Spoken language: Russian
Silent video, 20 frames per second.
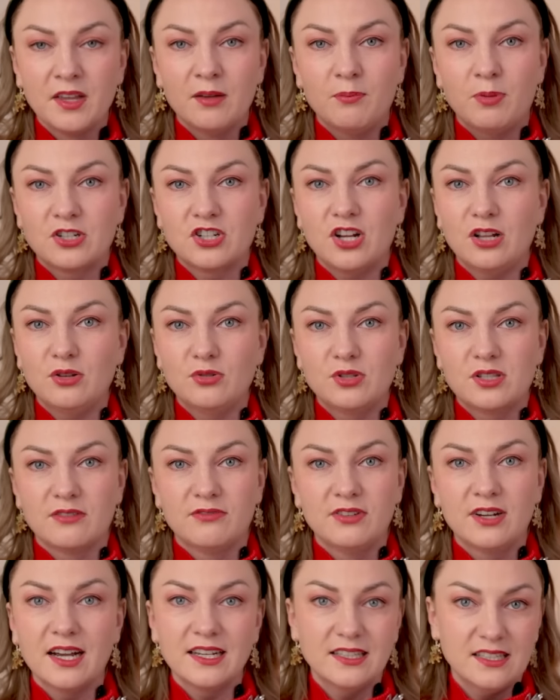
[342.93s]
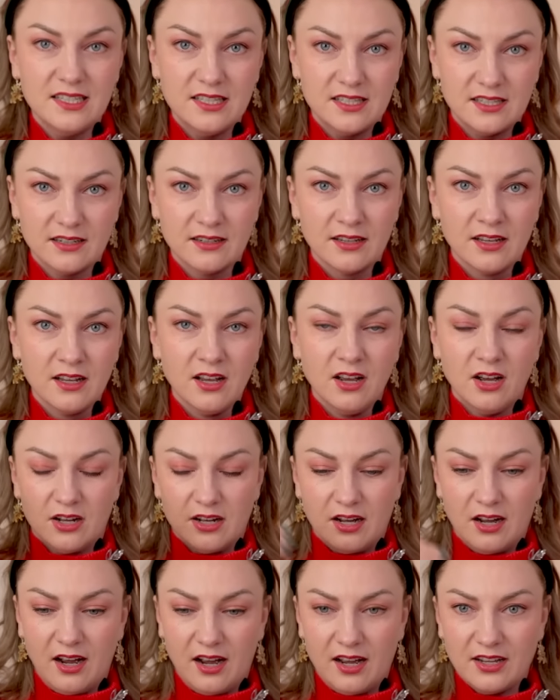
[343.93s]
Пожалуйста, выходите.
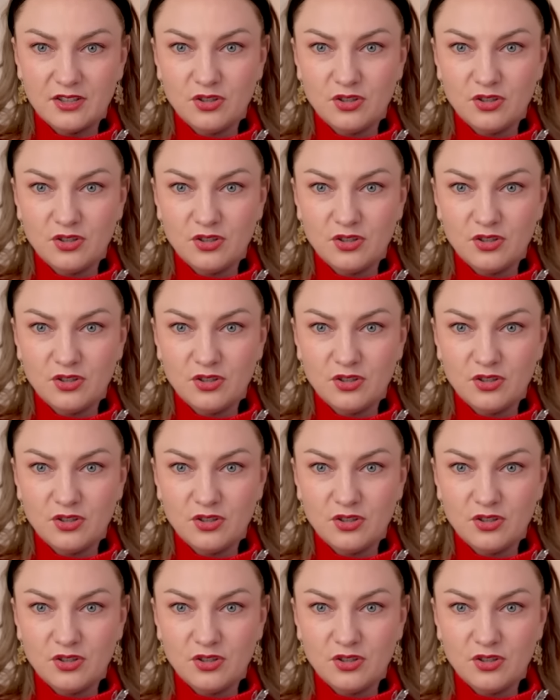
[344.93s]
А,